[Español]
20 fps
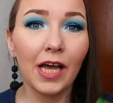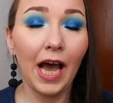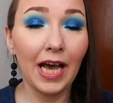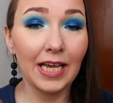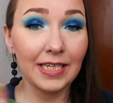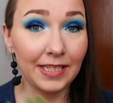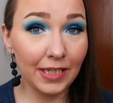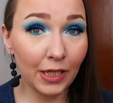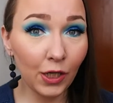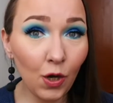
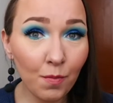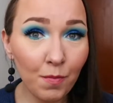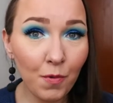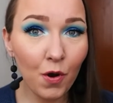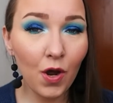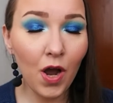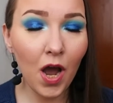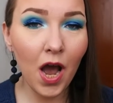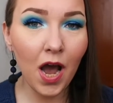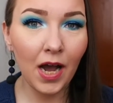así como
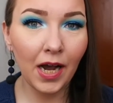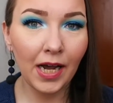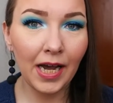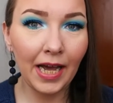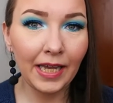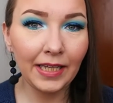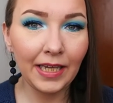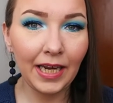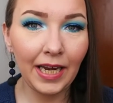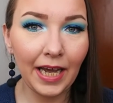
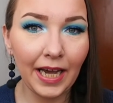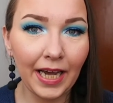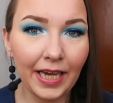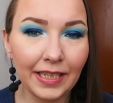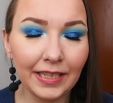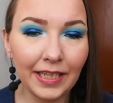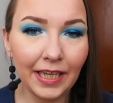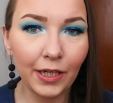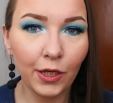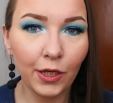gana la gente en